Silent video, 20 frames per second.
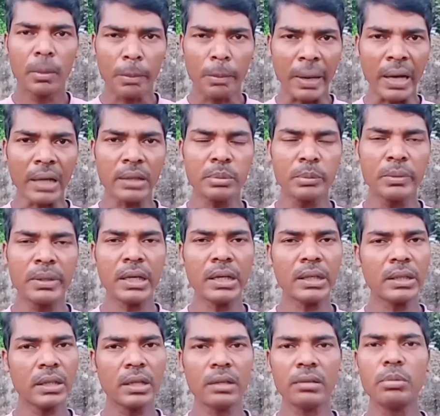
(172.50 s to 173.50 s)
पाँच
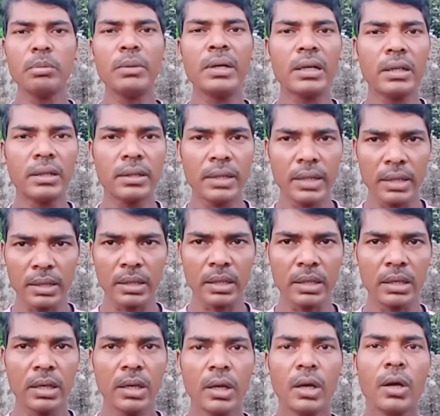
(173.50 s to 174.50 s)
मिनट दस मिनट
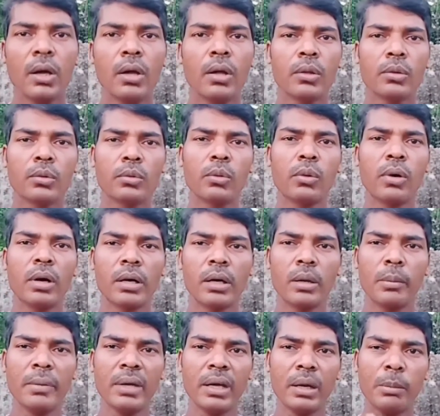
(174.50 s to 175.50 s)
देकर तो
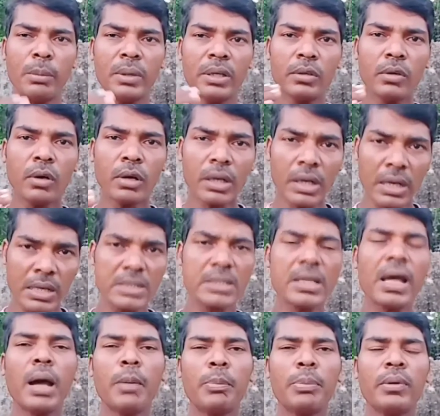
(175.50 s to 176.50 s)
अगर मेरा वीडियो
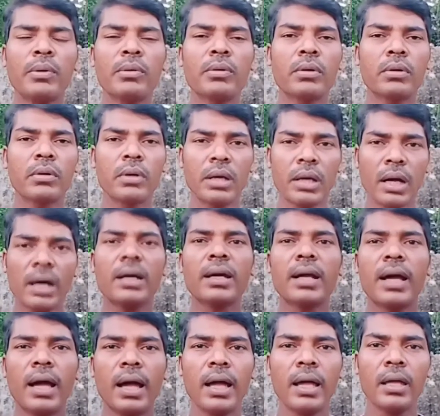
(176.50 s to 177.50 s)
कैसा आप लोगों को लग
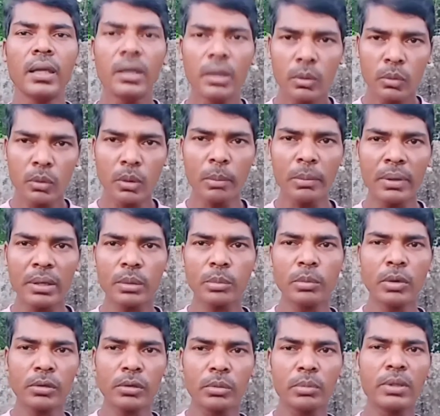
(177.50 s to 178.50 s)
रहा है कमेंट
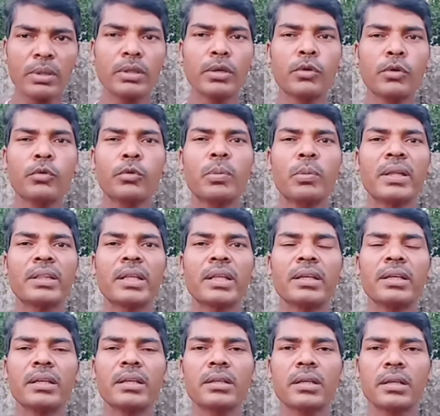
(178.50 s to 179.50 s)
बॉक्स में ज़रूर
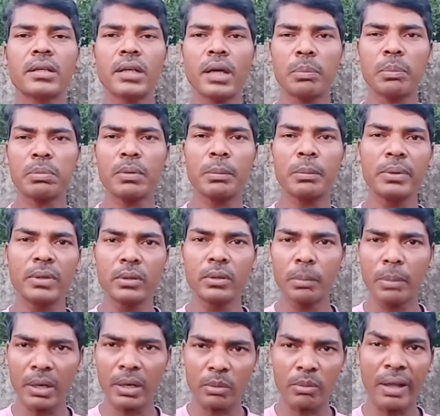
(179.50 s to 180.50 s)
बताइएगा कि आपको वीडियो
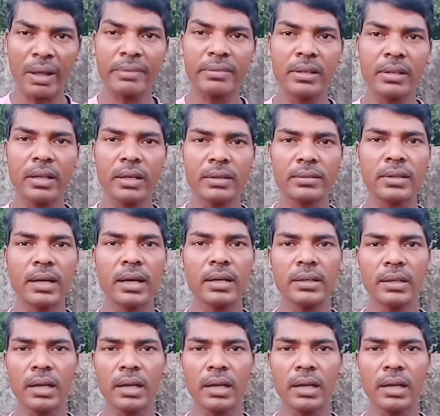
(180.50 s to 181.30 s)
बकवास लगता है